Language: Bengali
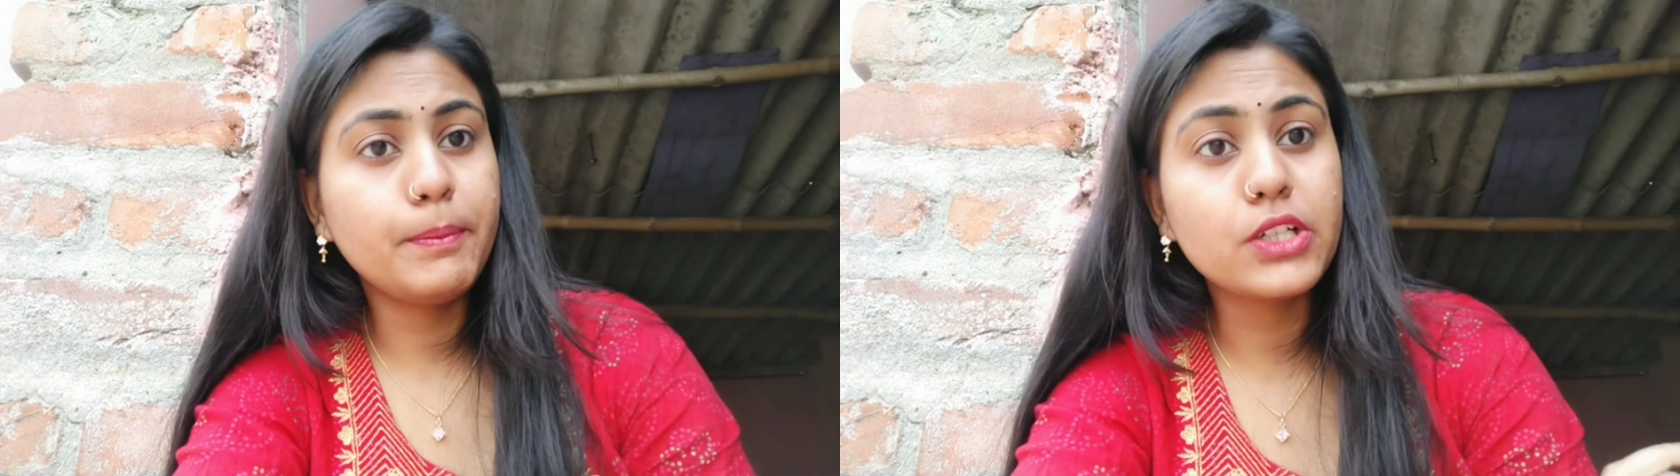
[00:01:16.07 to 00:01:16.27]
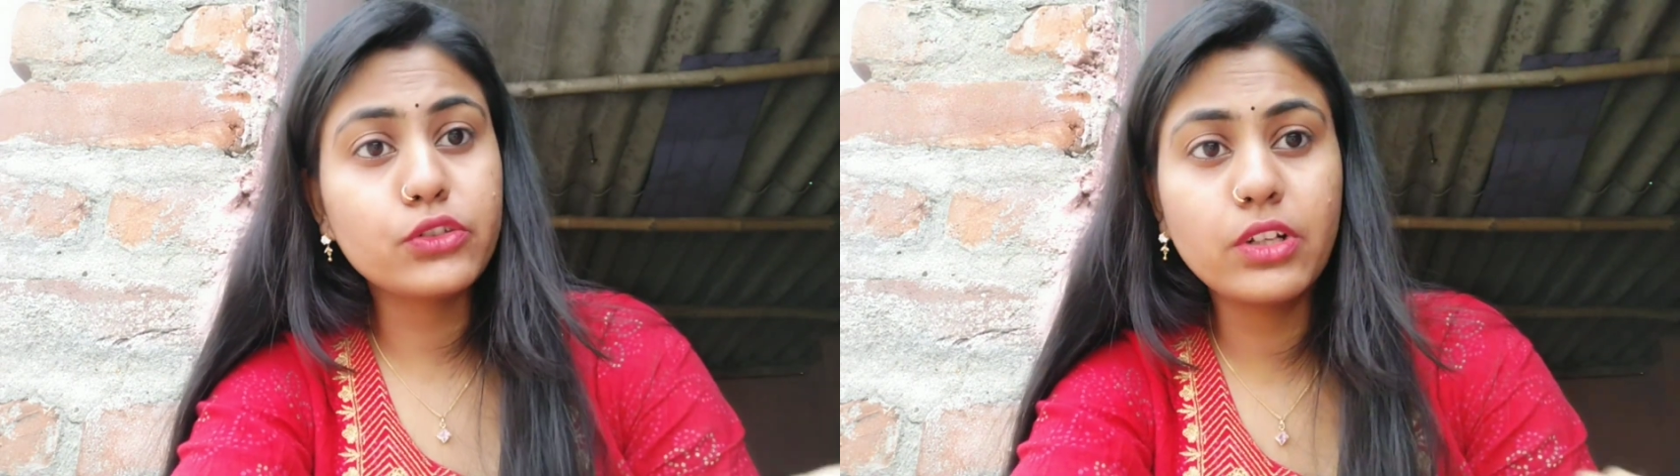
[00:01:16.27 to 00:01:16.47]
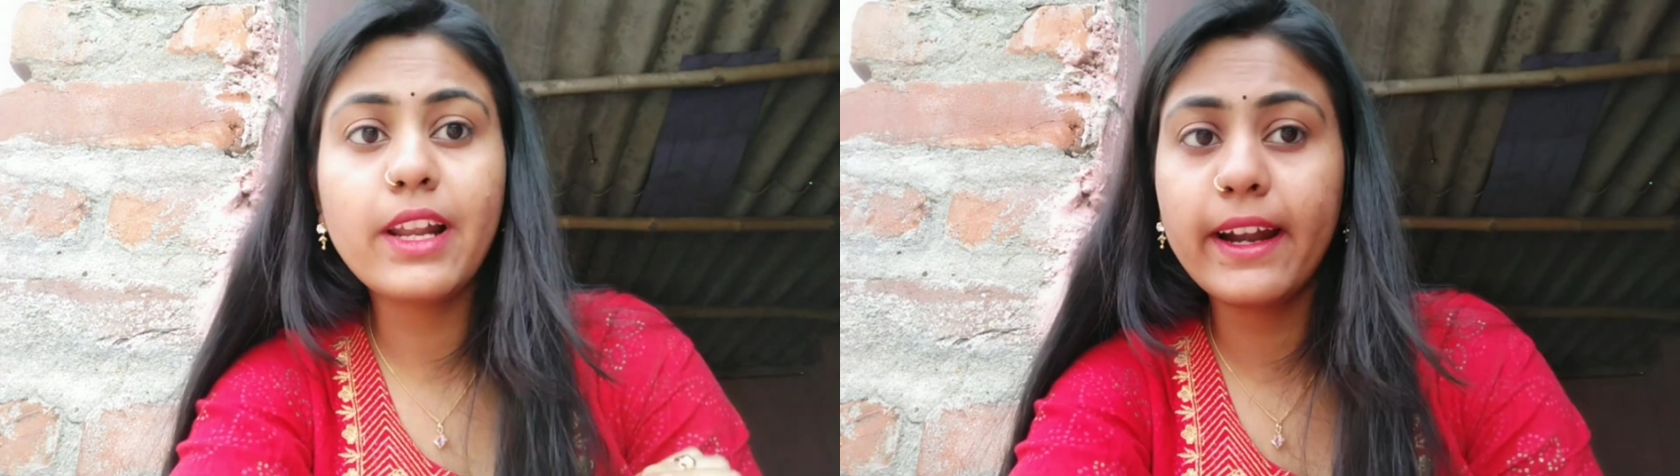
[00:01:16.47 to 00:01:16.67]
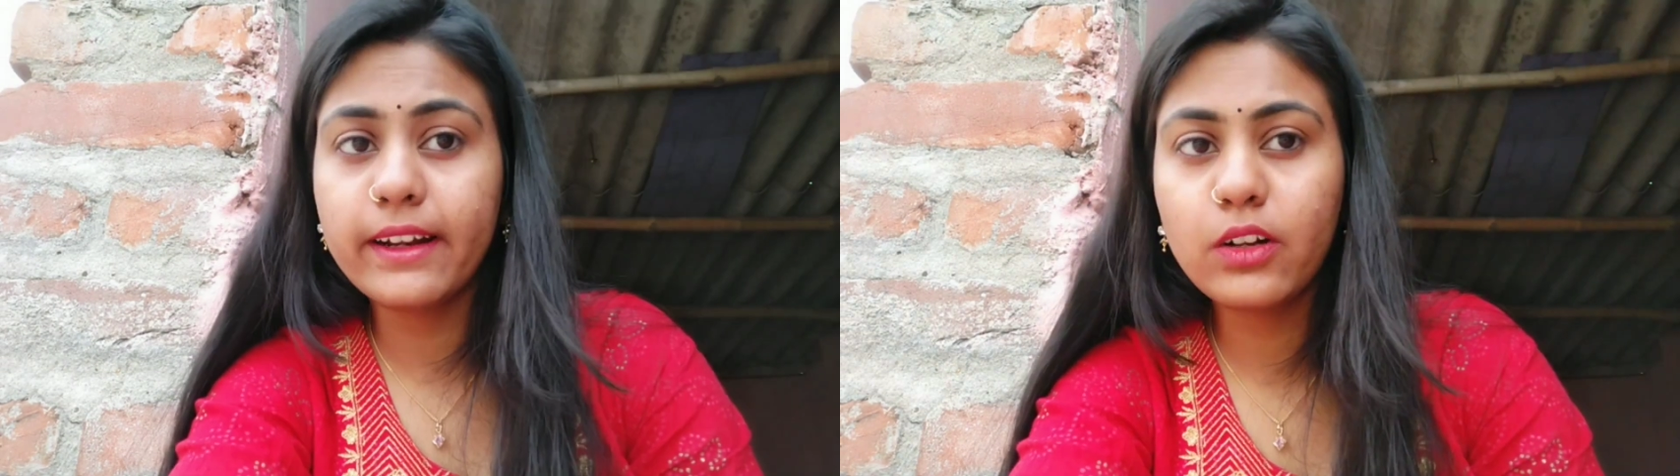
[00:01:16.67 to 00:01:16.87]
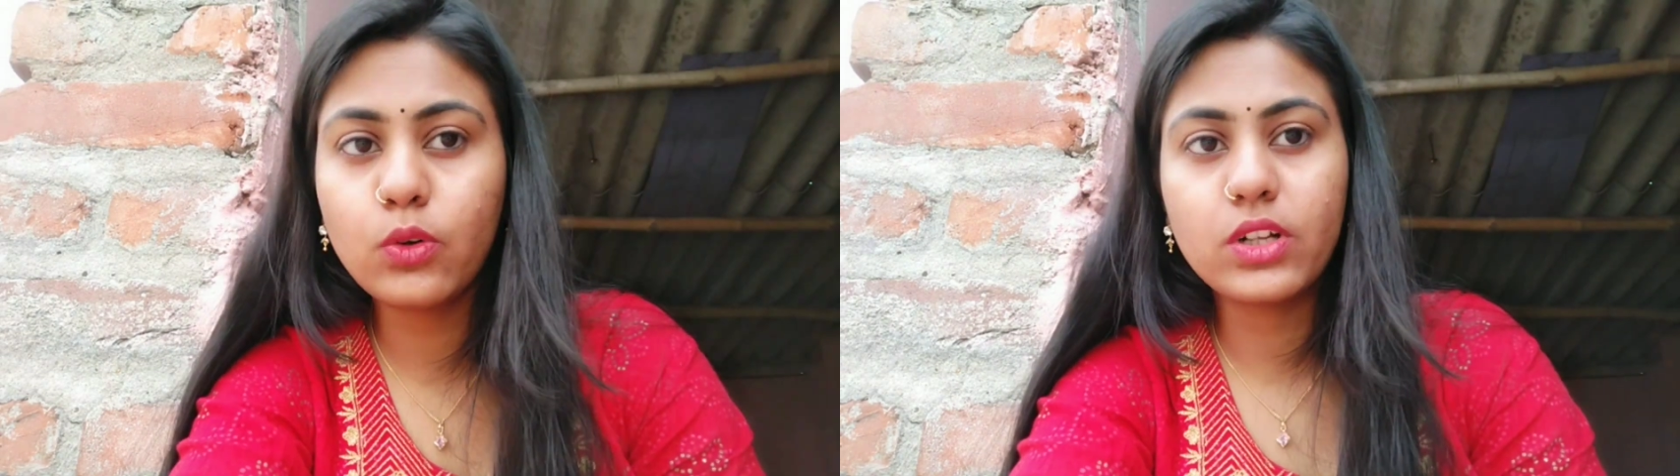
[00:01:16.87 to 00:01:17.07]
পার্সোনাল
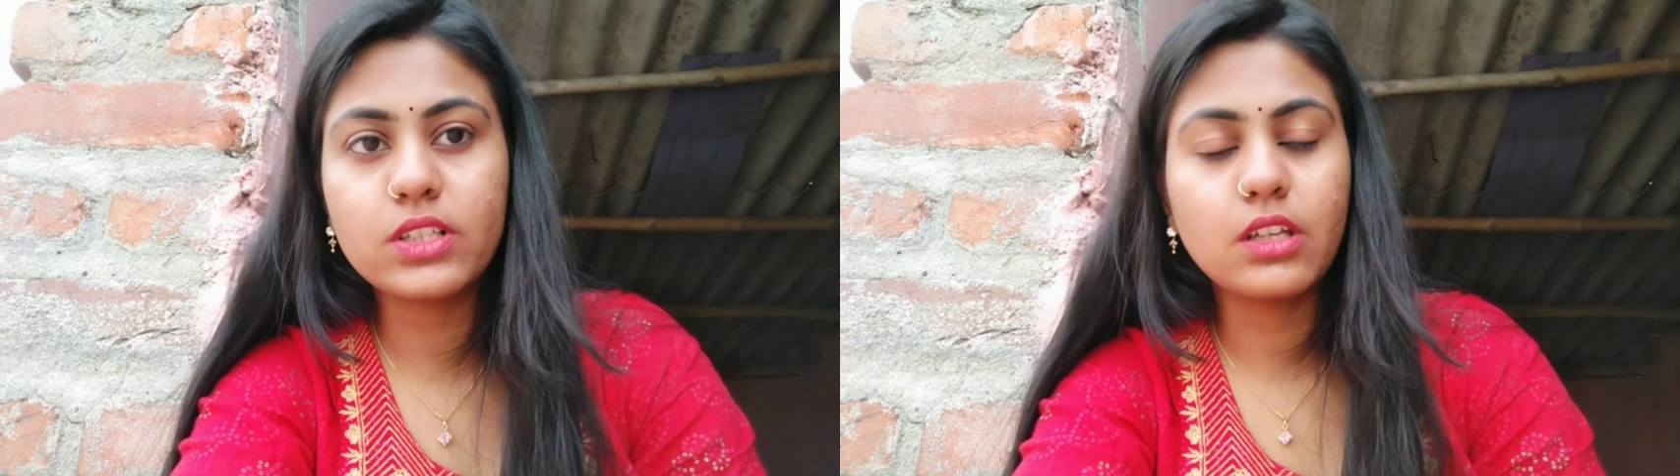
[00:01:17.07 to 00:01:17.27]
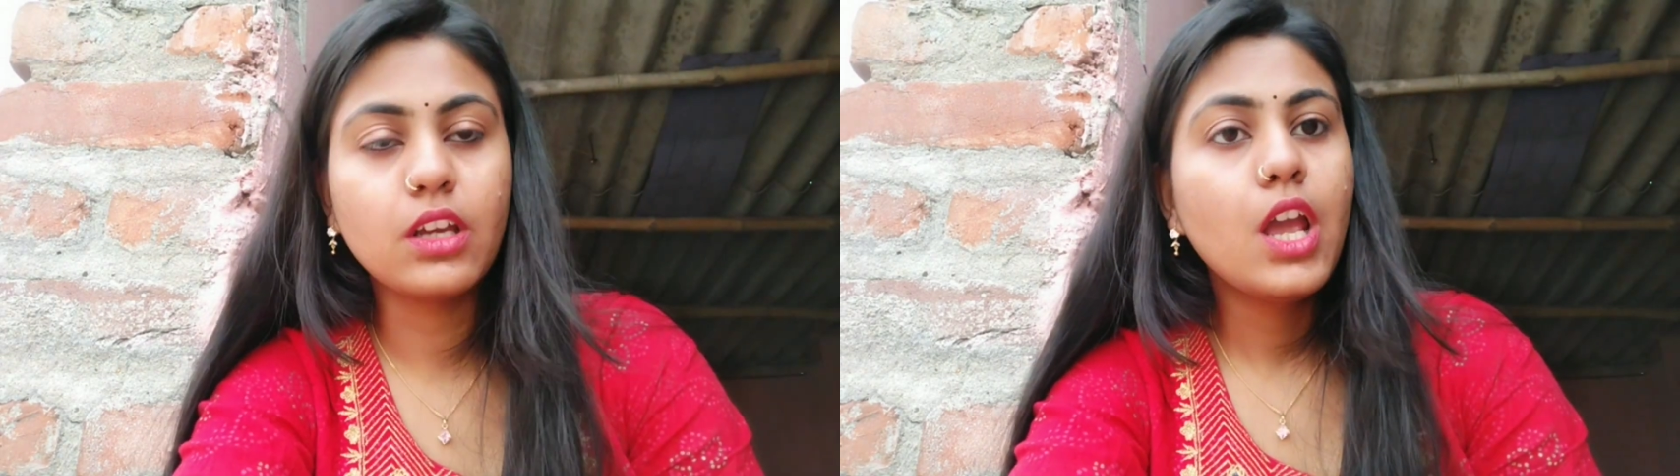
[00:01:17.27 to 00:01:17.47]
অ্যাটাক করেছে